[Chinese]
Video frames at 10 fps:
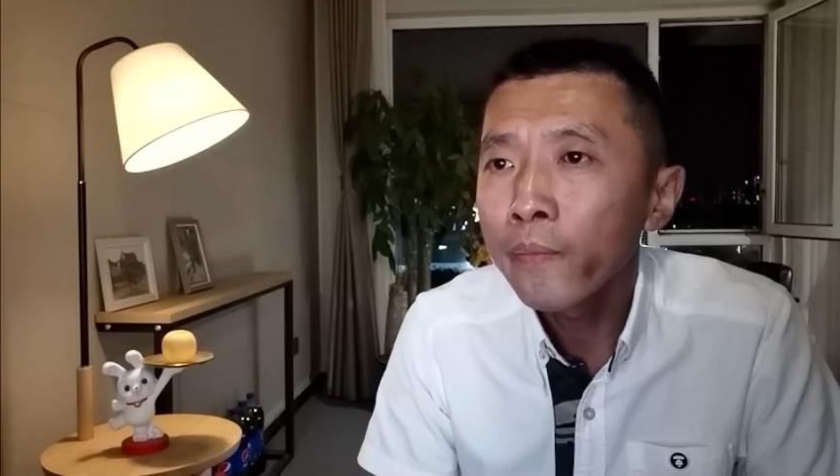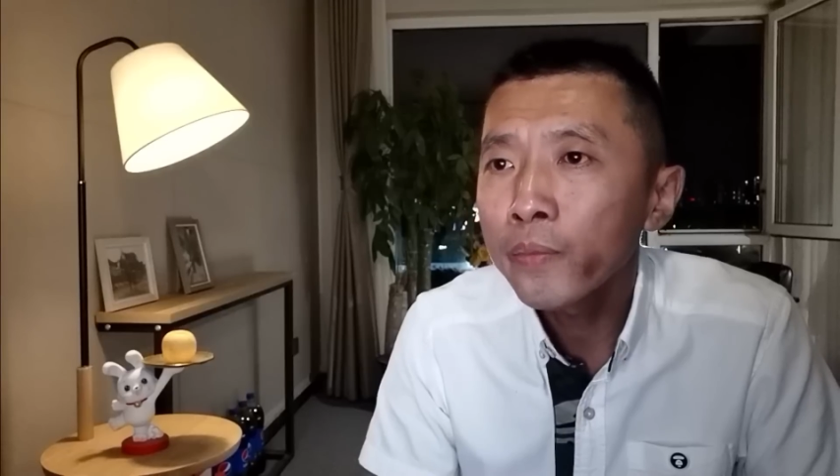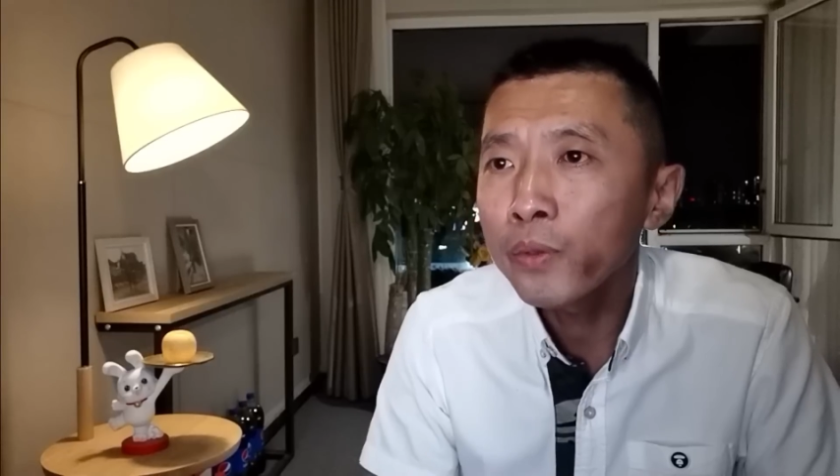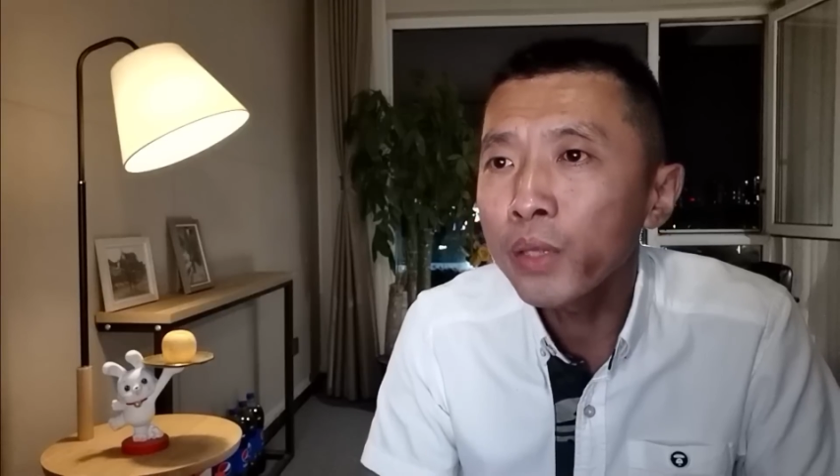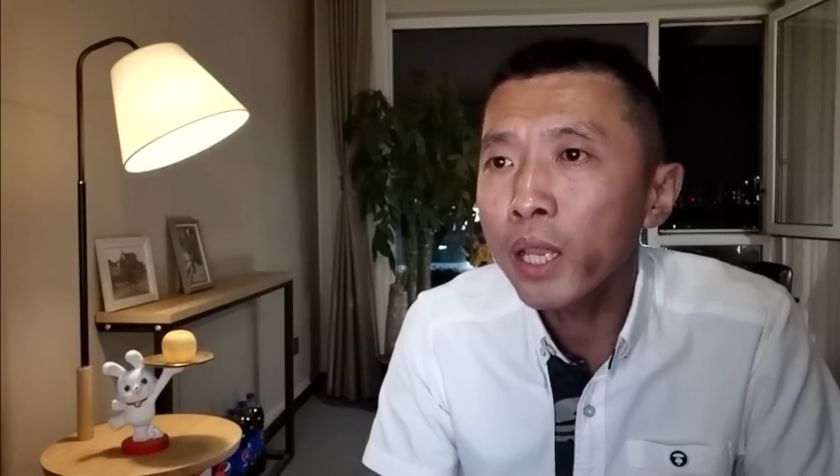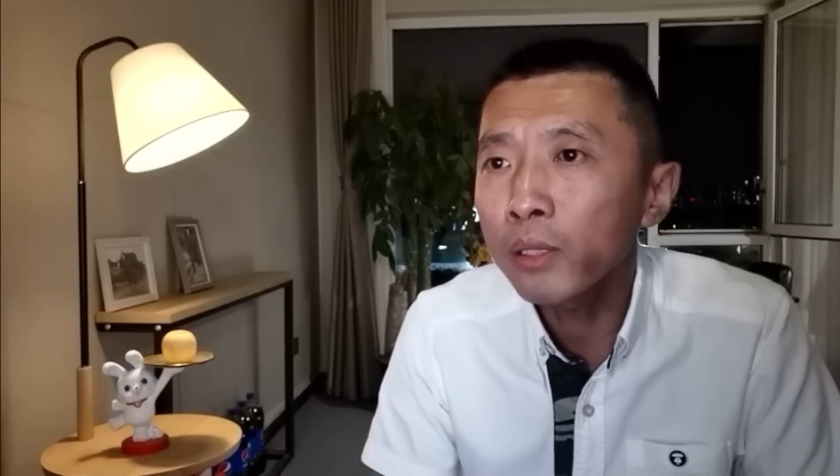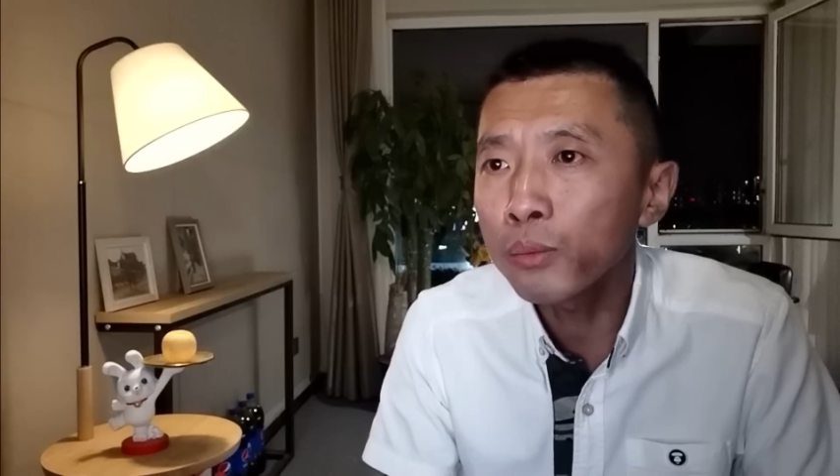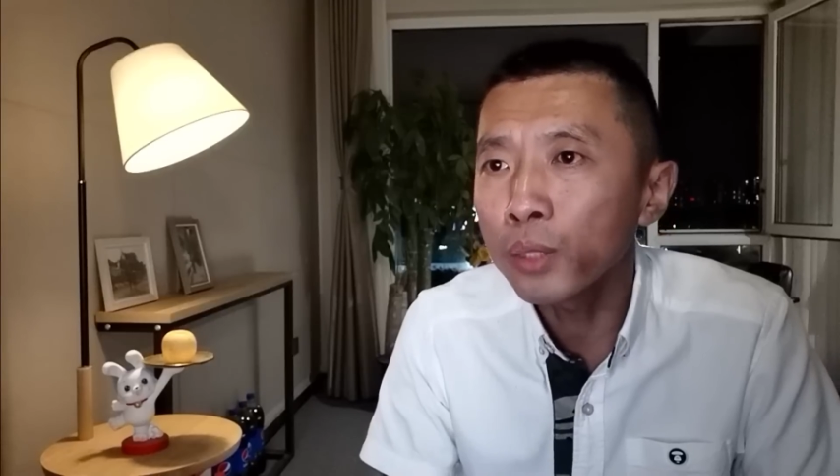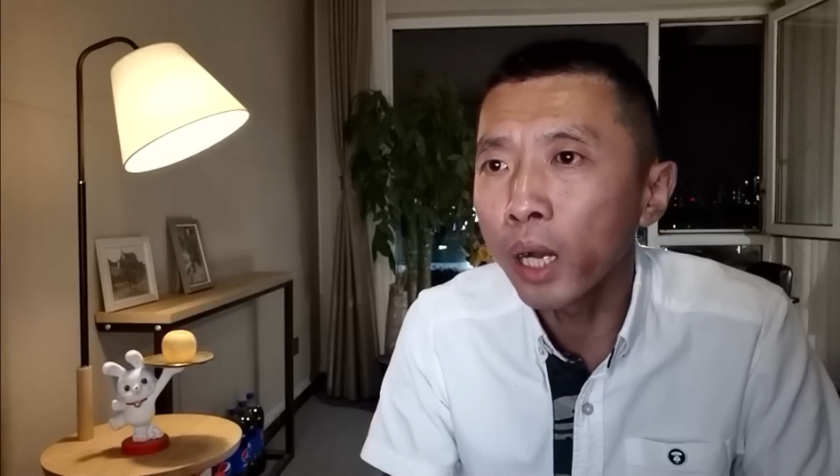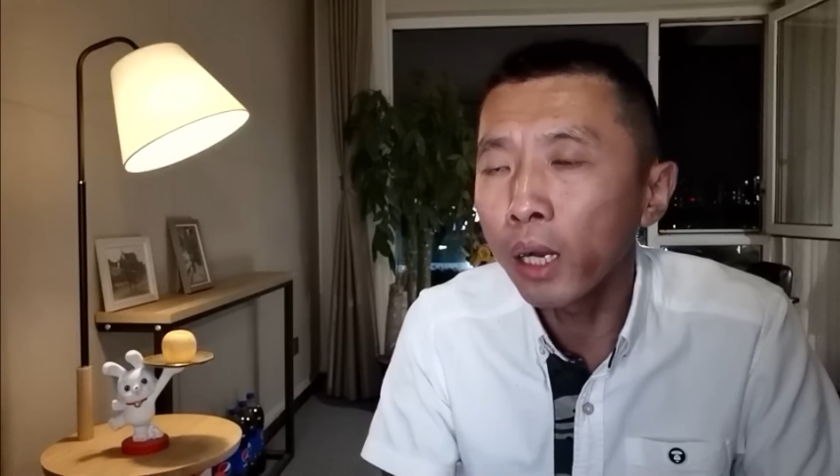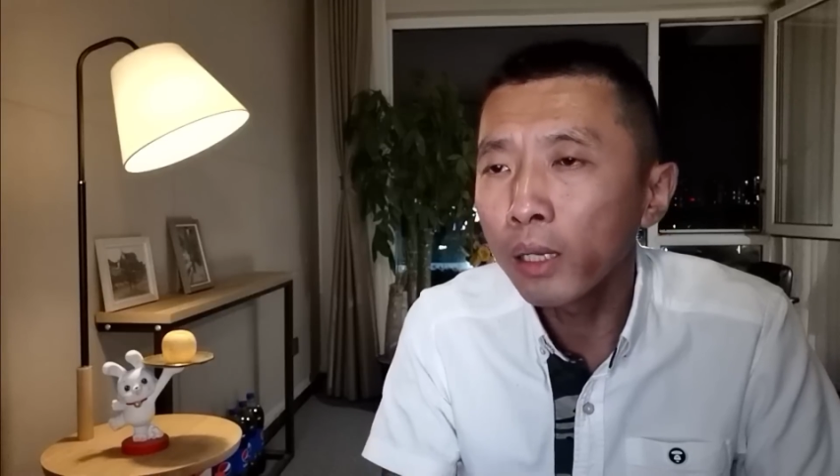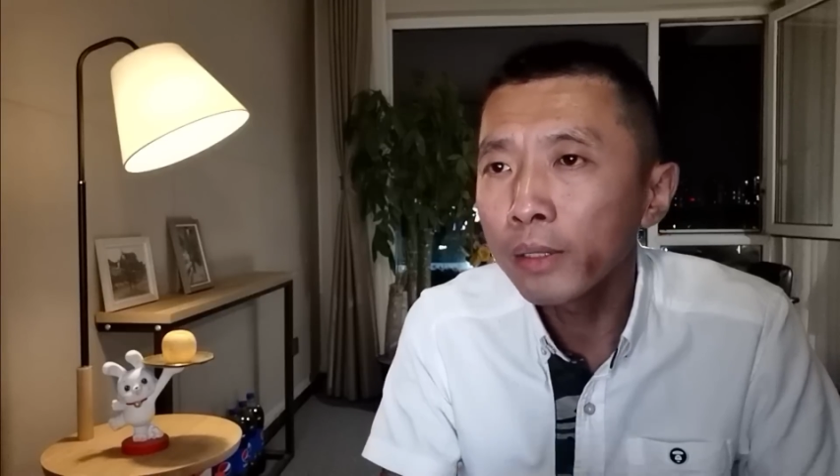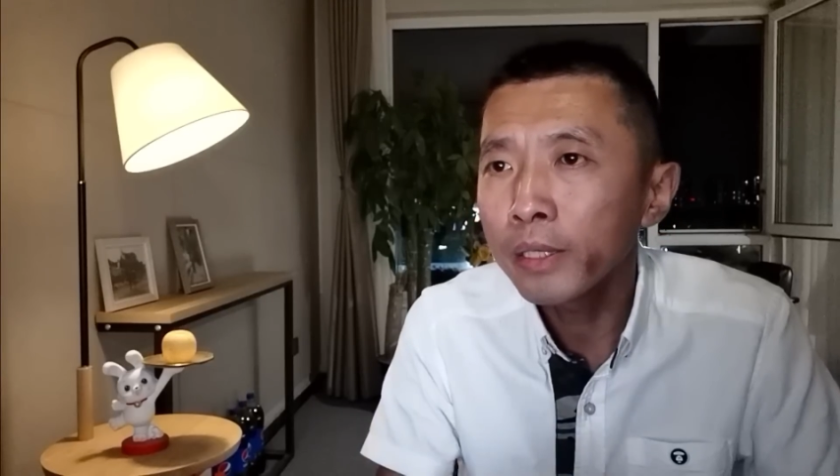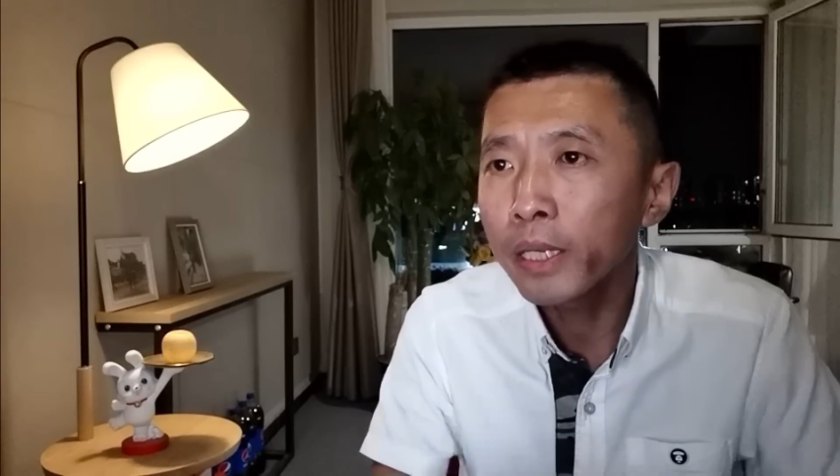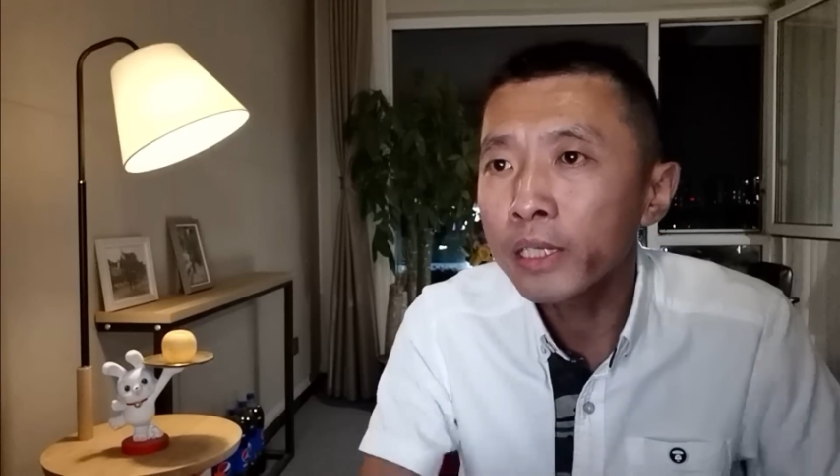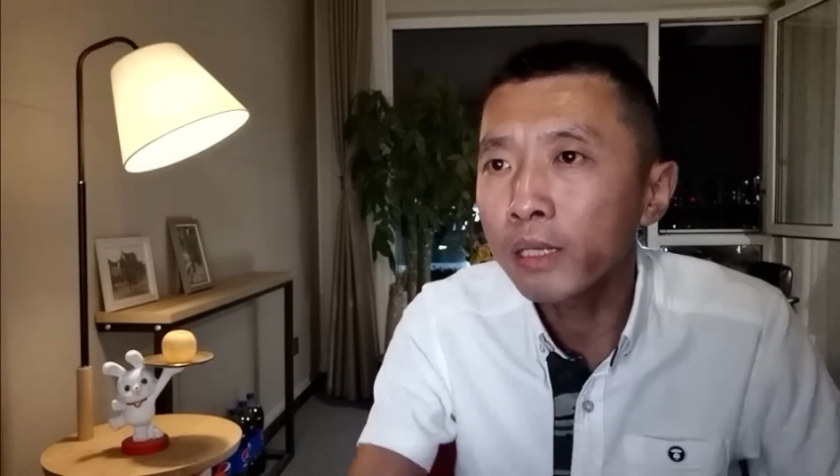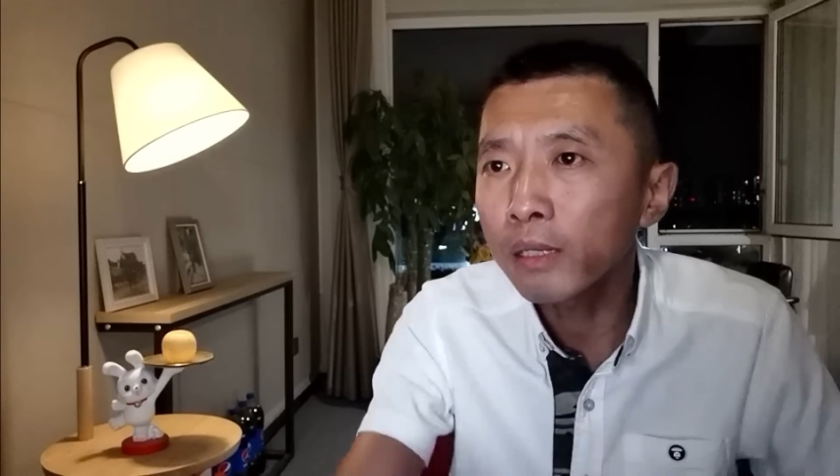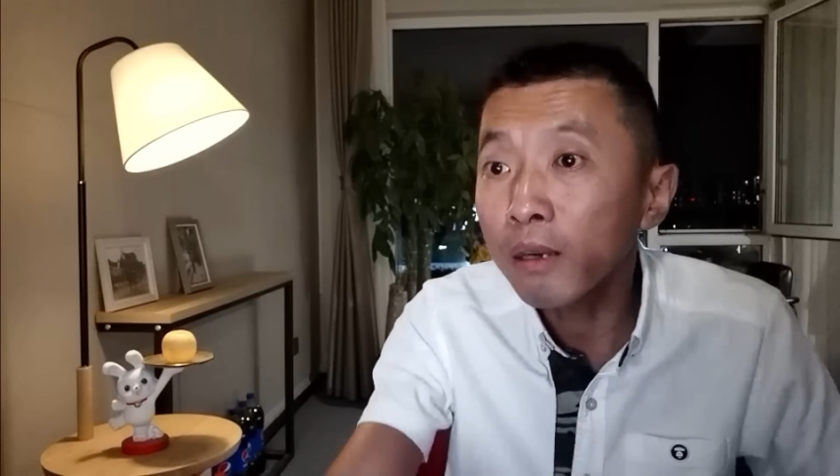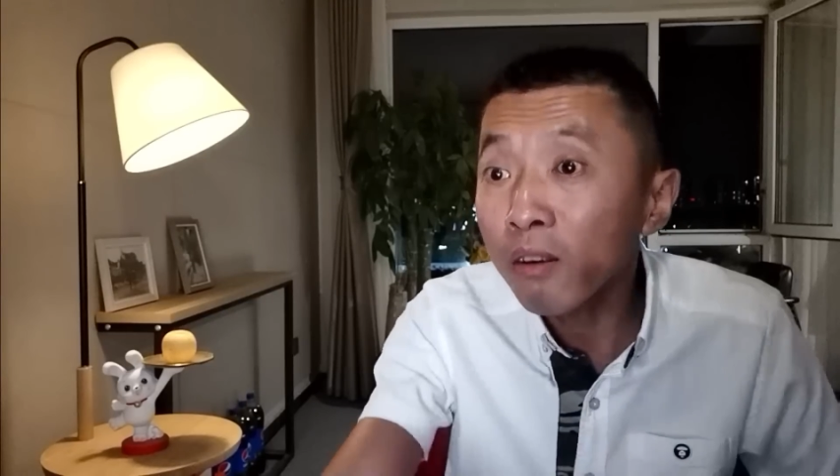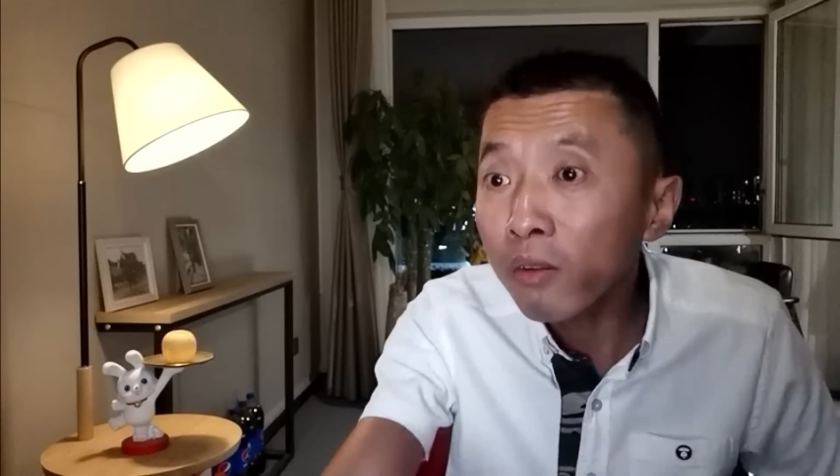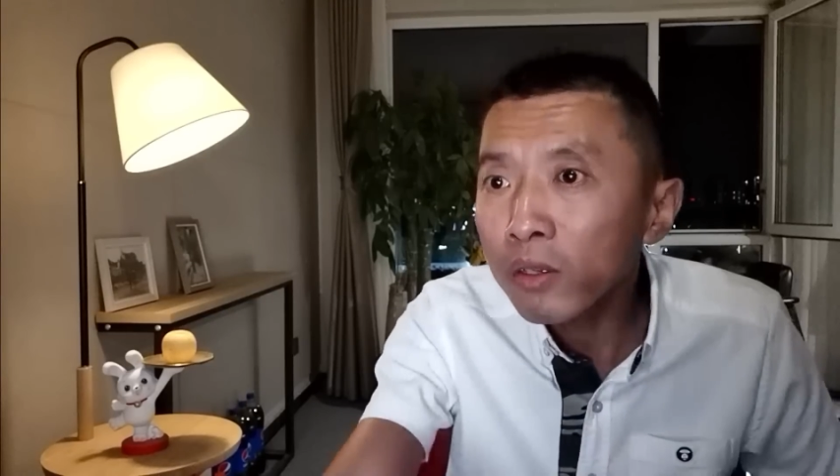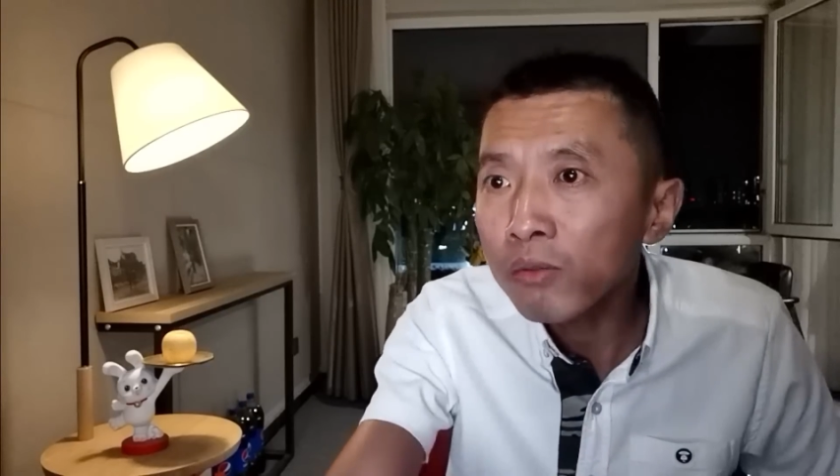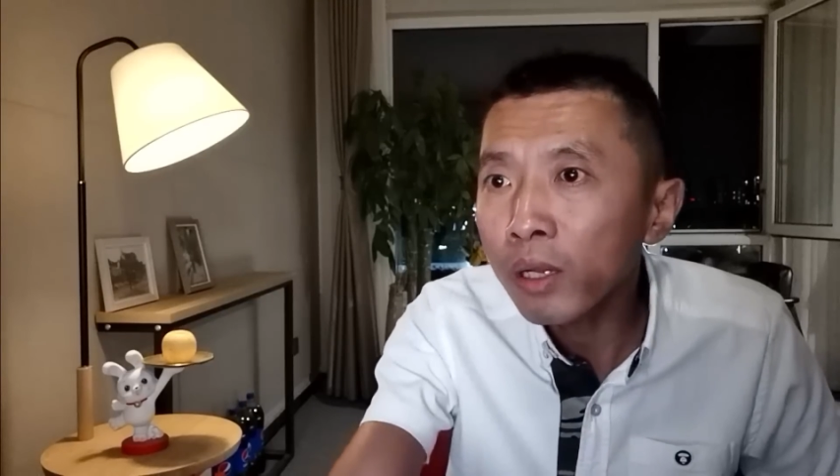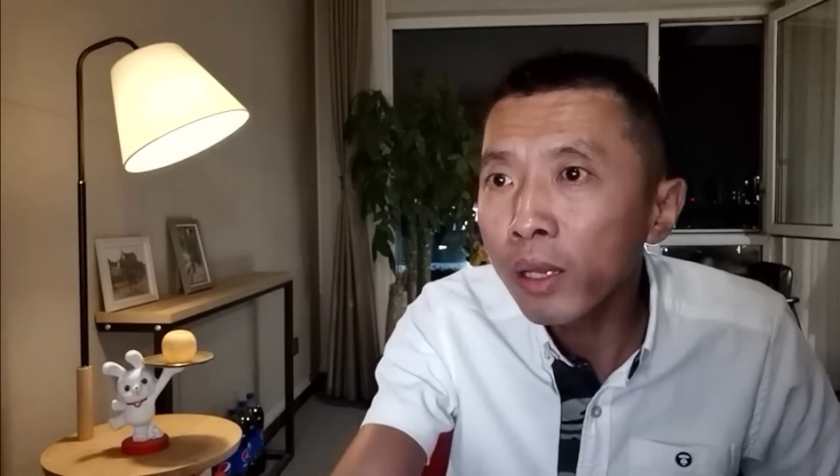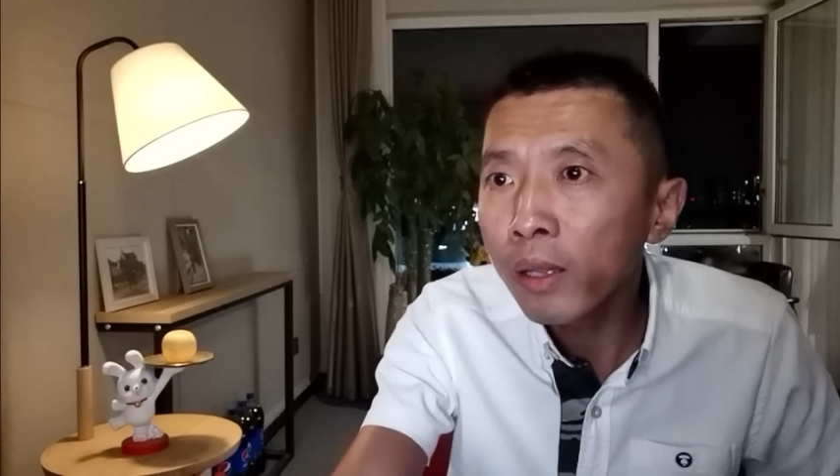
就那个女的，人给生了一个儿子出来。